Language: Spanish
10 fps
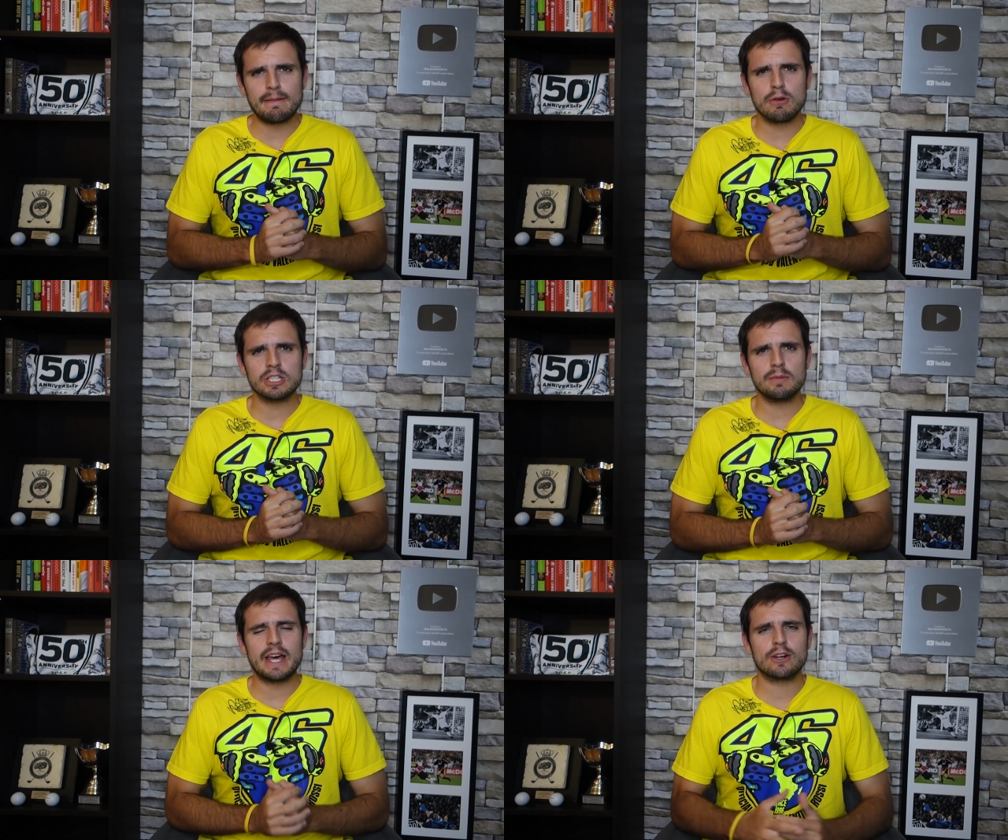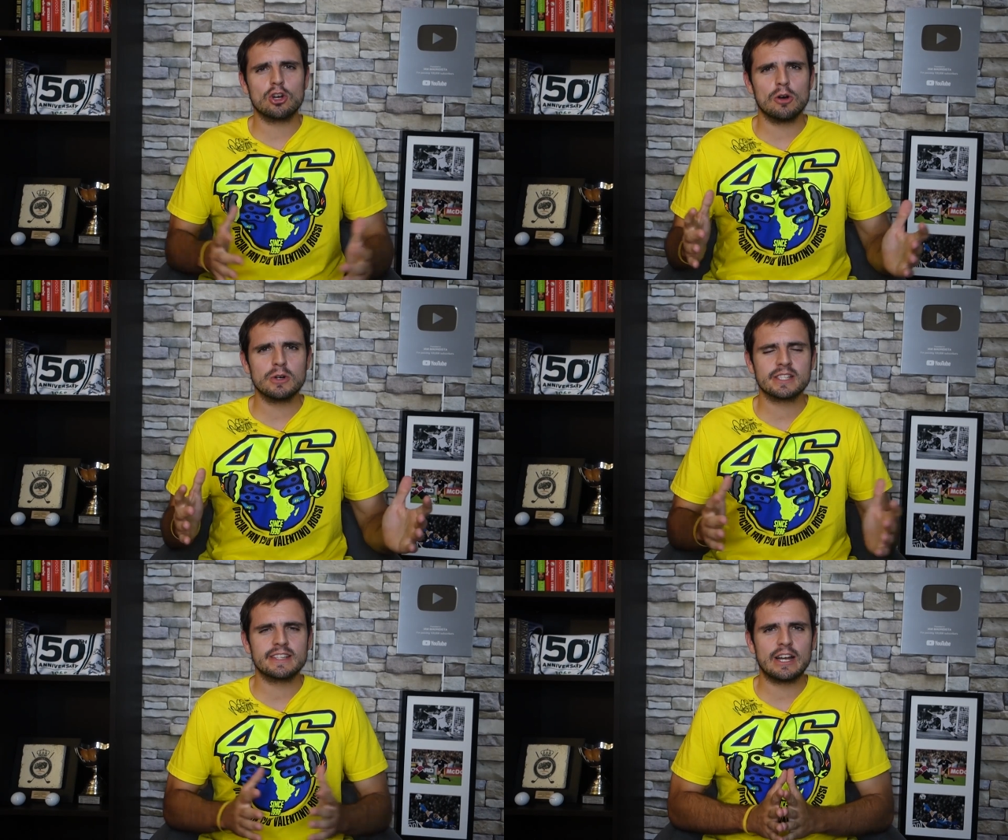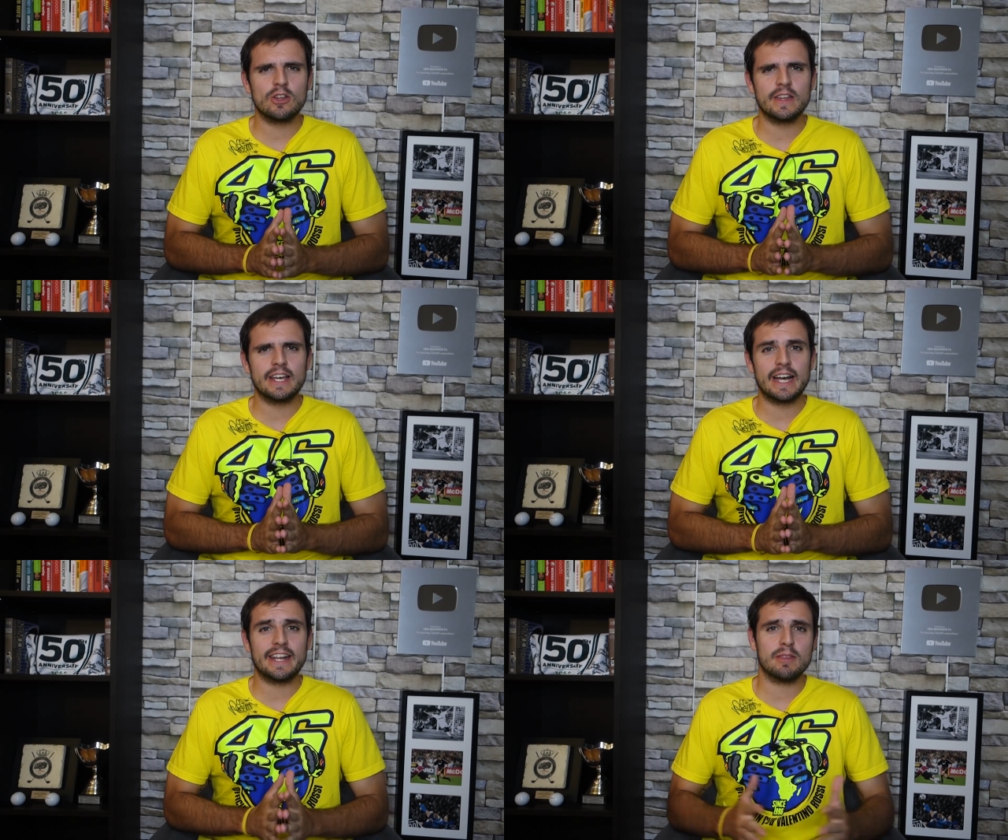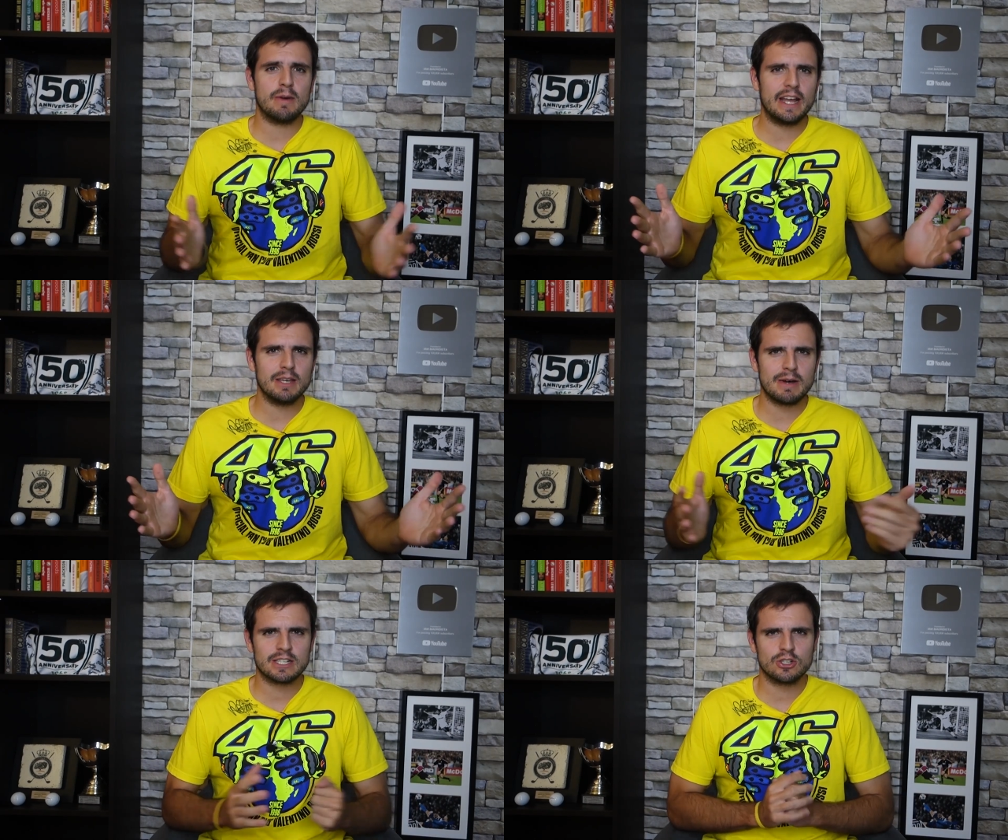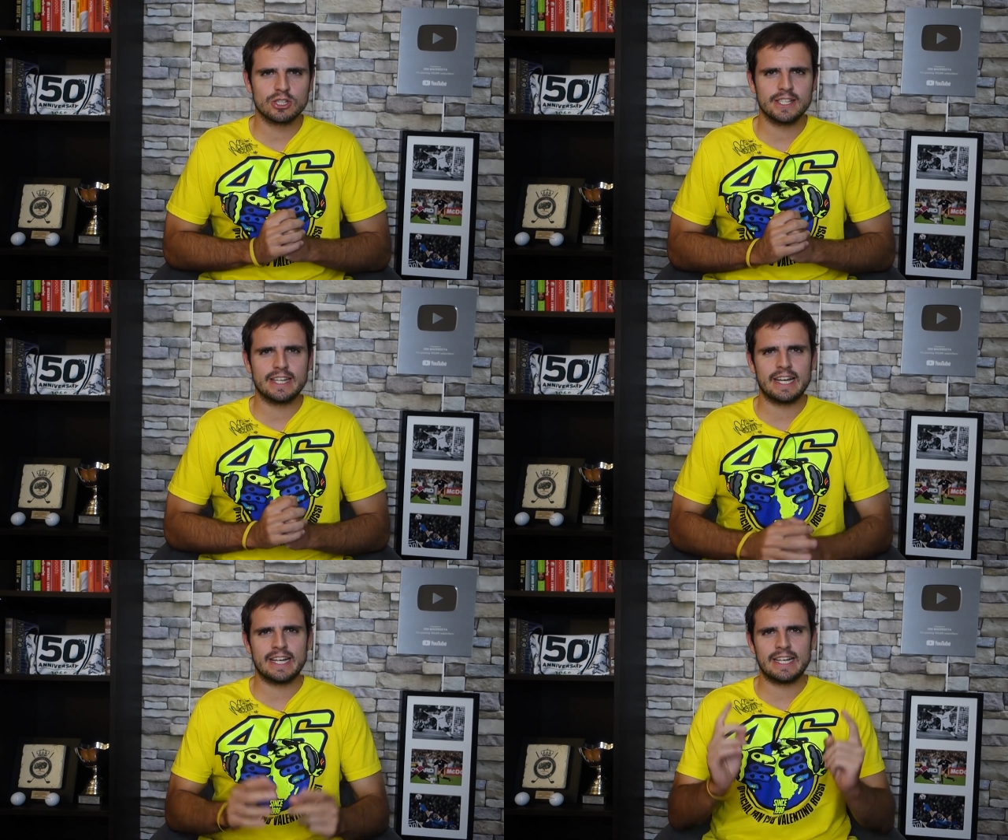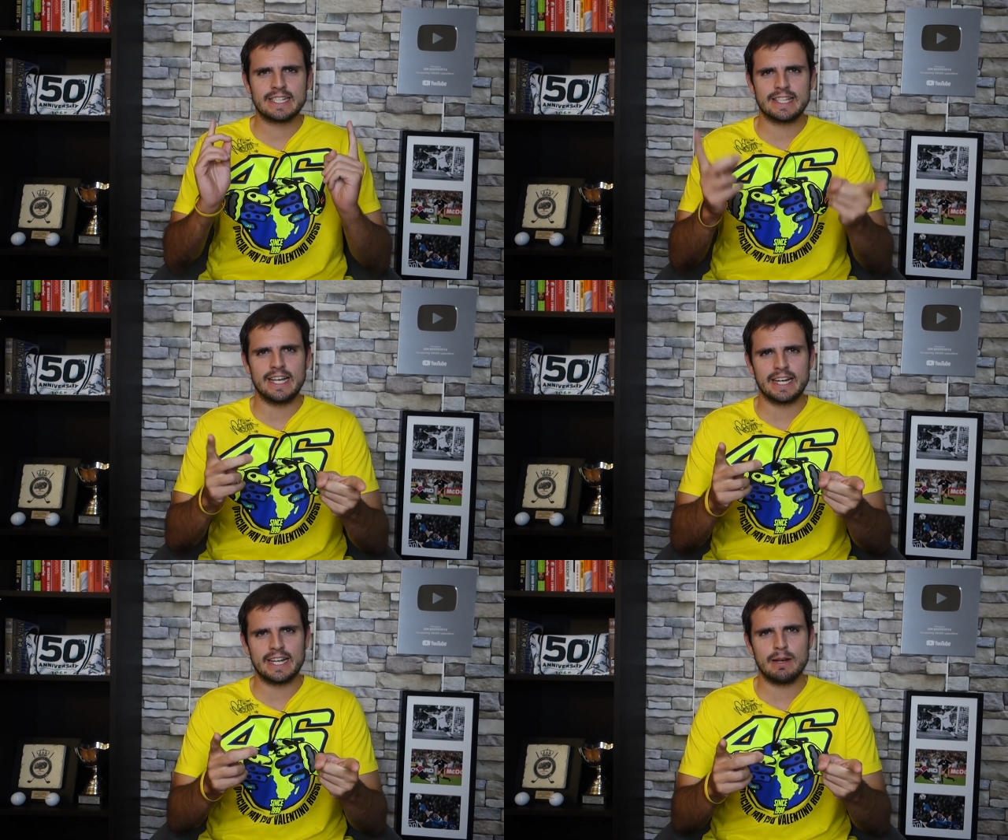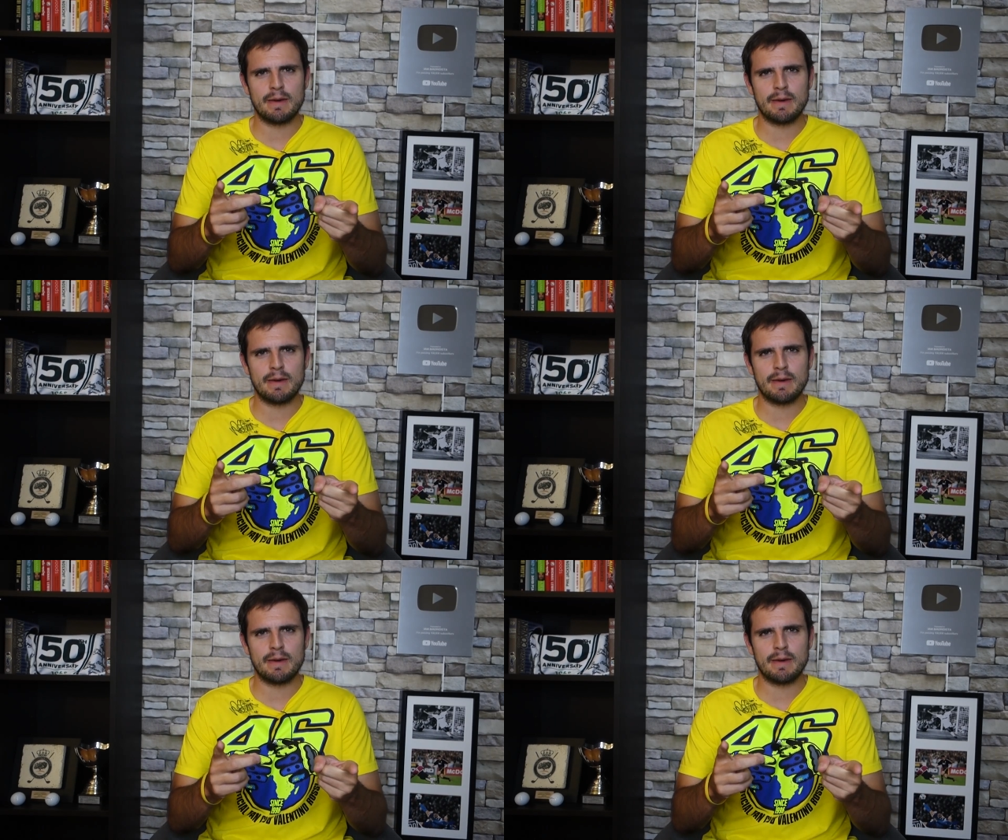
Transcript: vamos a hablar cómo está lo de Gareth Bale y más cositas del Real